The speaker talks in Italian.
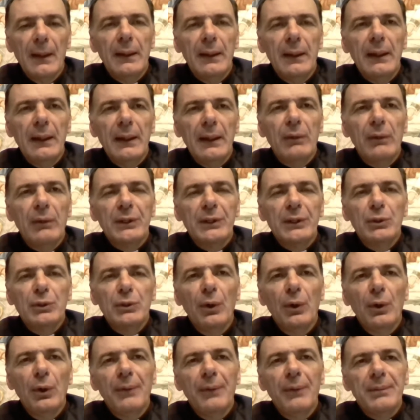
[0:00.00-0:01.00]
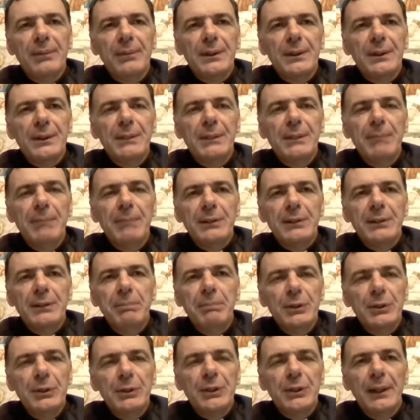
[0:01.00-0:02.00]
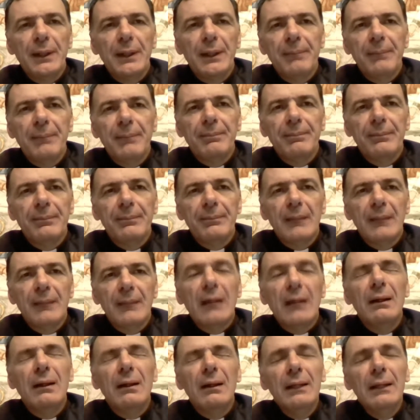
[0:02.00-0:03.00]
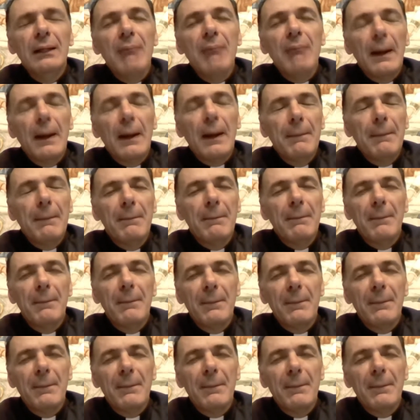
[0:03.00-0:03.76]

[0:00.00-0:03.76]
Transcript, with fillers: E questo si percepisce dal clima,